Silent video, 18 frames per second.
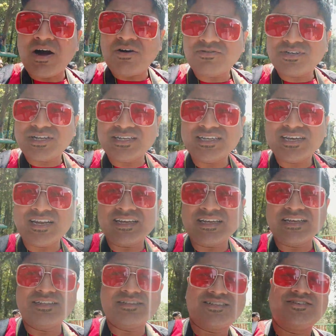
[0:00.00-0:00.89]

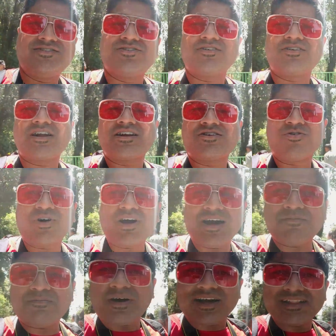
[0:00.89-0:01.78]
মাউন্টেনিয়ারিং ইনস্টিটিউটে
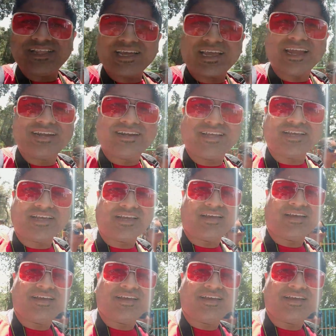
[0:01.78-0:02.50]
ঢোকার বাদিকেই ঠিক